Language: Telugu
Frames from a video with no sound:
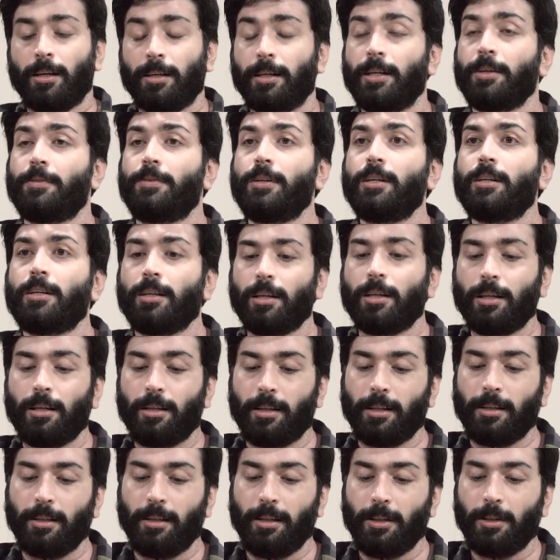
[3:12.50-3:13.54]
డెఫినెట్గా
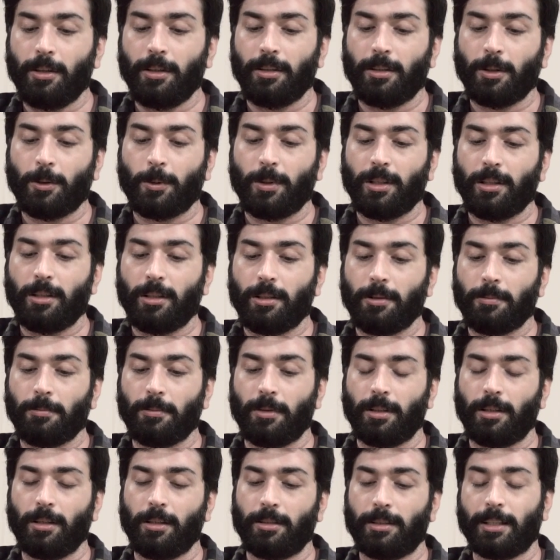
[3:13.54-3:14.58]
అంటే నేనైతే కూడా
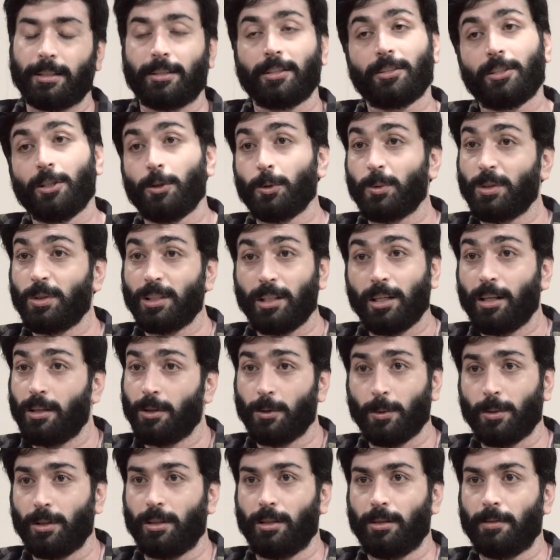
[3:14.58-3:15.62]
అంటే సక్సెస్ అవుతుందని
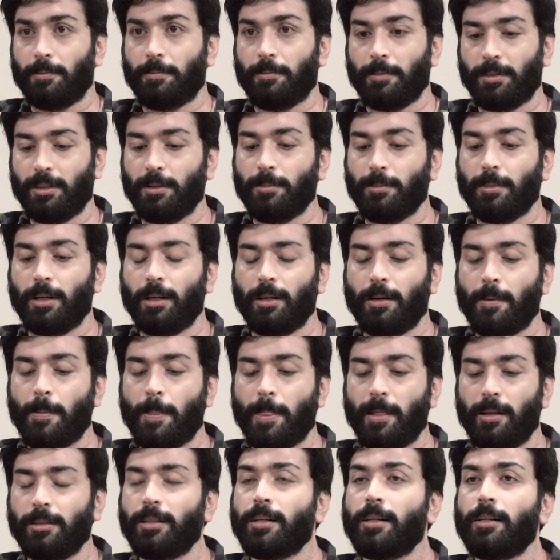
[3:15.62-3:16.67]
అనుకుంటున్నా సినిమా
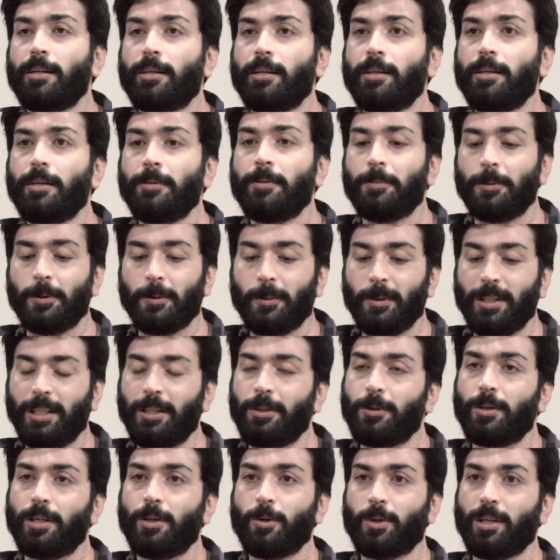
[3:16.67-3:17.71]
ఎందుకంటే ఇప్పుడు
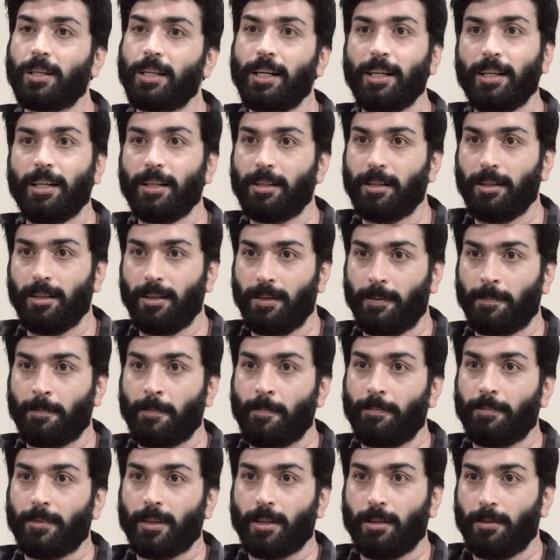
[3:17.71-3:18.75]
నేను కూడా ఒక క్రిటిక్నే
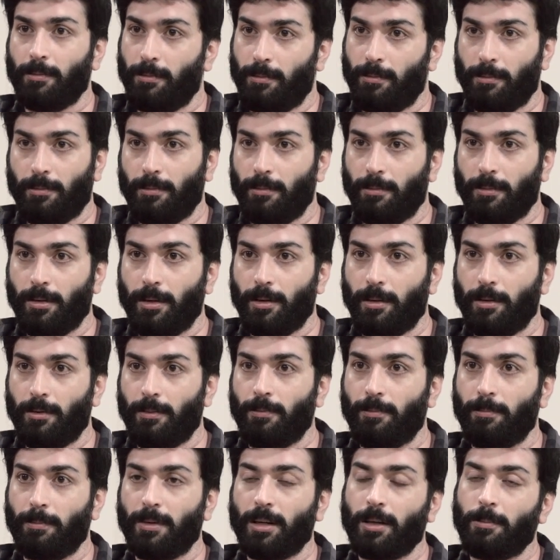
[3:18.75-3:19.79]

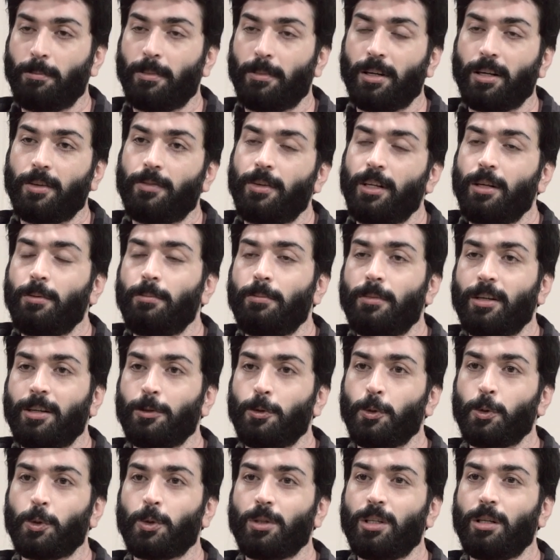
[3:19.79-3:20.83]
మన మన ఫిలిం మనం
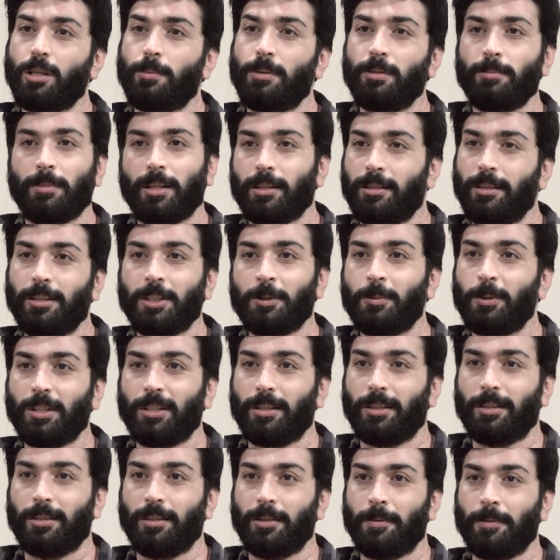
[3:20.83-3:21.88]
చూసుకున్నప్పుడు మనకు
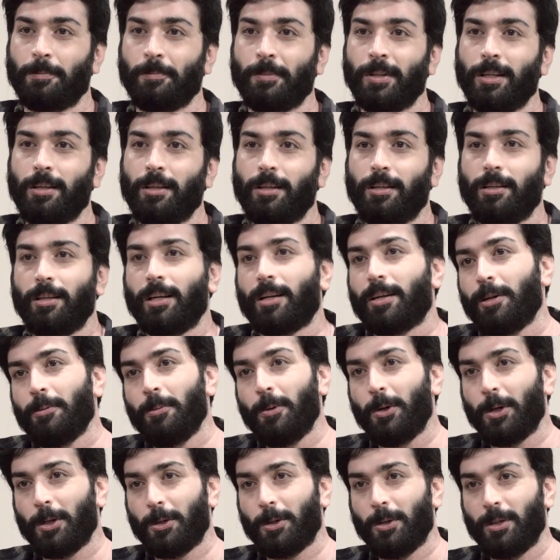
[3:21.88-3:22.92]
తెలిసిపోతుంది కదా ఎక్కడ
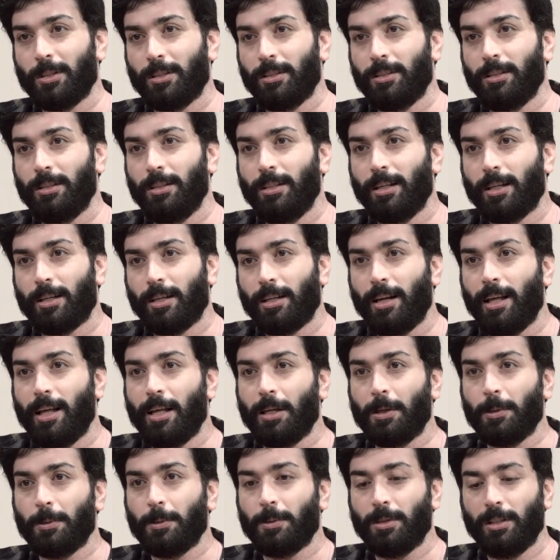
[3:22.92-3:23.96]
బోర్ కొడుతుంది ఎక్కడ
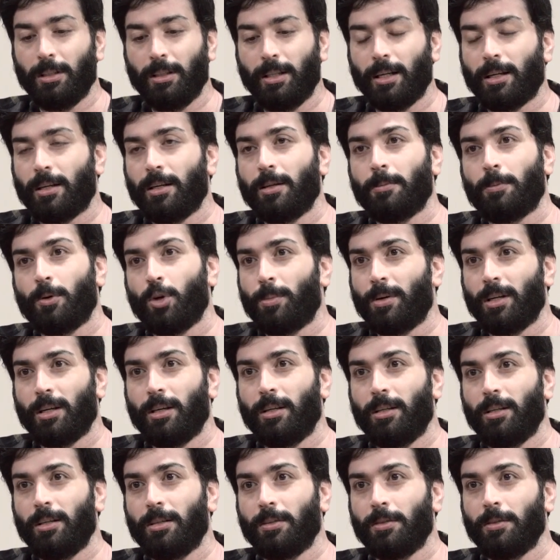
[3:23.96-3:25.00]
ల్యాగ్ ఉంది ఎక్కడ
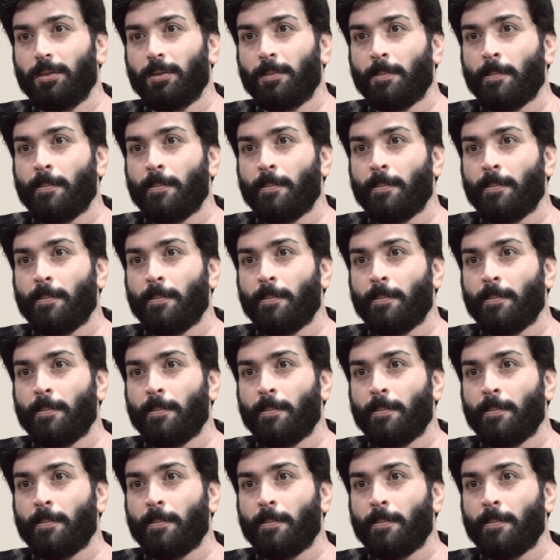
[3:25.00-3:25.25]
ప్రాపర్గా లేదు